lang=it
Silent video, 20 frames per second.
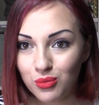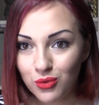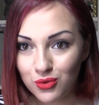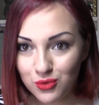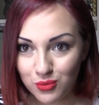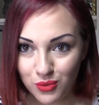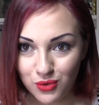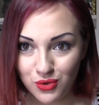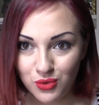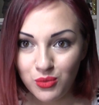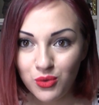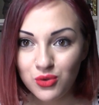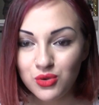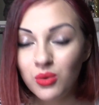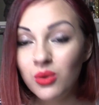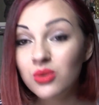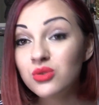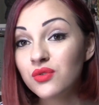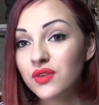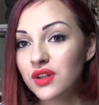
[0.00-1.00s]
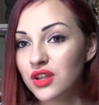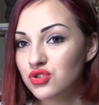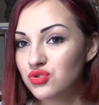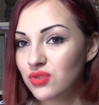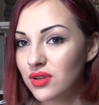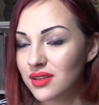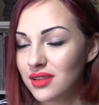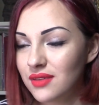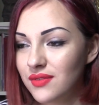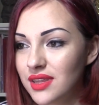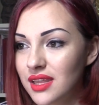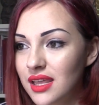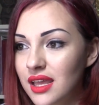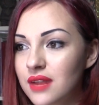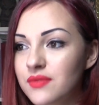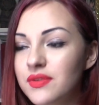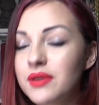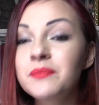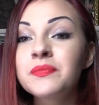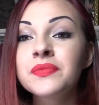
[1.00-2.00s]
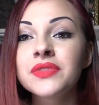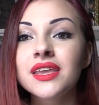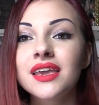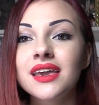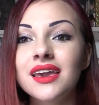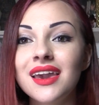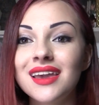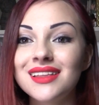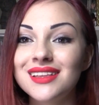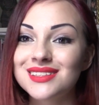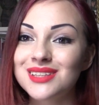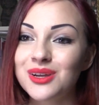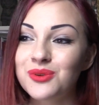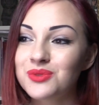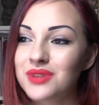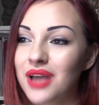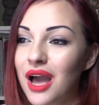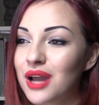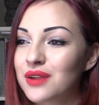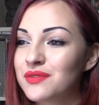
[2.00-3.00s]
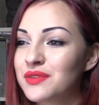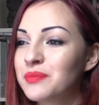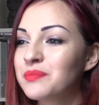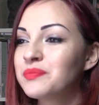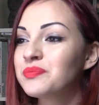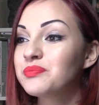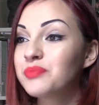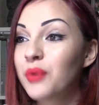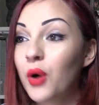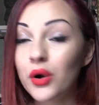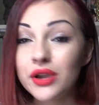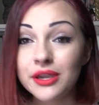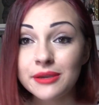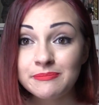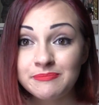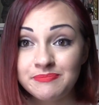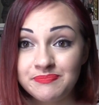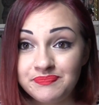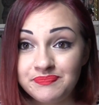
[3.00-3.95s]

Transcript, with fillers: molto, molto, molto, molto felice di vedervi e di salutarvi. Poi,